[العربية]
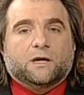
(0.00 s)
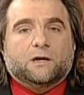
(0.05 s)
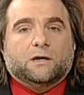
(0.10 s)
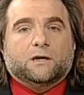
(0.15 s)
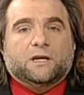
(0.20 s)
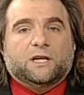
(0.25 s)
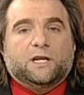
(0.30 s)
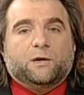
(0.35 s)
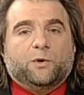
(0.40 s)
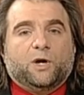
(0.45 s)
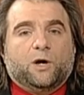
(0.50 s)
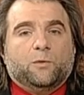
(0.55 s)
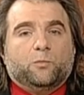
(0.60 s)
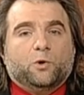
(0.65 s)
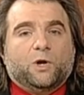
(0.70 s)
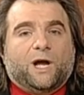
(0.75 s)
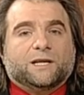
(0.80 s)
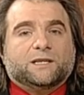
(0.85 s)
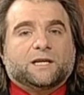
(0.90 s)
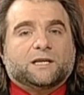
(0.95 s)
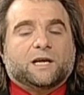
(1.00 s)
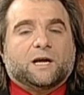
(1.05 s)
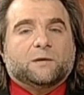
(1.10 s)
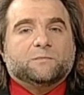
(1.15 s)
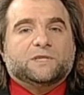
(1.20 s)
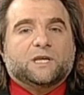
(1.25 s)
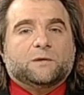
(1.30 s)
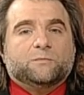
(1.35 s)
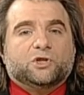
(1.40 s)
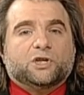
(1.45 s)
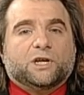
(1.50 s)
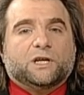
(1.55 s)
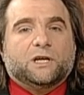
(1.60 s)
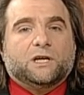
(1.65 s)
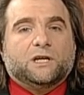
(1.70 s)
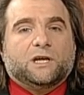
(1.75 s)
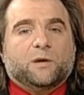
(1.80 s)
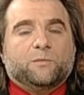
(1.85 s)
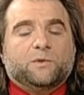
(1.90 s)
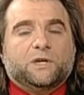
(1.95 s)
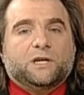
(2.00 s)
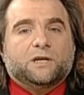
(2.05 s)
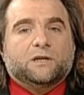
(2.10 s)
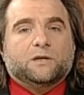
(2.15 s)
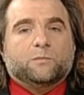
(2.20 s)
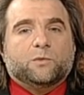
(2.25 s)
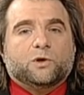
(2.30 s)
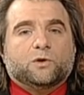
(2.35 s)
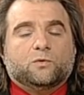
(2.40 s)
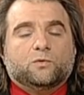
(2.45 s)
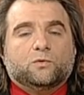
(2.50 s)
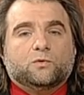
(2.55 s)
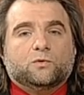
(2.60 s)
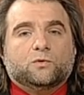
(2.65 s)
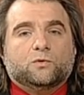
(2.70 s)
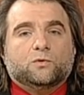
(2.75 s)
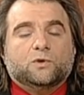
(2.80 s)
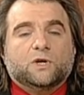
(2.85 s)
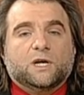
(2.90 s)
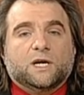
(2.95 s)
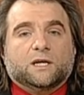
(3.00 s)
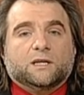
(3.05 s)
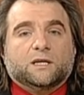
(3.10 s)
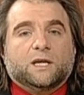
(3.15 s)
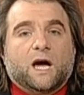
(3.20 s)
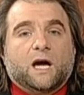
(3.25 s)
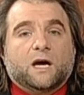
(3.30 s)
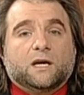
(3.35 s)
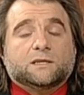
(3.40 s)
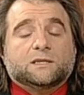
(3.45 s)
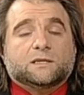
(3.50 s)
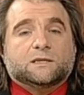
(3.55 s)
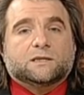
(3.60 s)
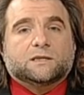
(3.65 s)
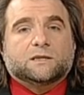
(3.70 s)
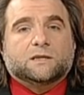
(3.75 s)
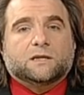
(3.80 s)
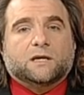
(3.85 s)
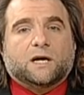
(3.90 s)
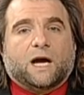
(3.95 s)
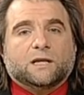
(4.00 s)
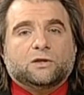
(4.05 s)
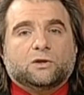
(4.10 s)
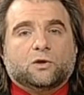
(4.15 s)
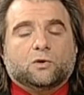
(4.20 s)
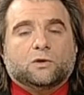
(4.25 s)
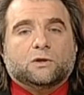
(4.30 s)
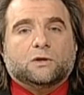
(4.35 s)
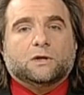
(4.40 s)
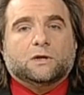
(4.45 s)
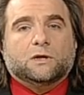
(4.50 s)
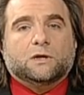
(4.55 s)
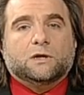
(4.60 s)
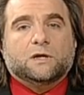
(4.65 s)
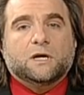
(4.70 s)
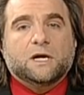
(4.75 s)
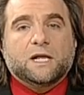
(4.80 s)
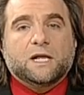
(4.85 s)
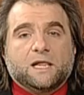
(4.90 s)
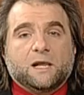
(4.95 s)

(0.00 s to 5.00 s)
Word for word: آه، اللي بيحبوا العدد خمسه بشكل كبير بيكونوا ناس آه، عندهم آه،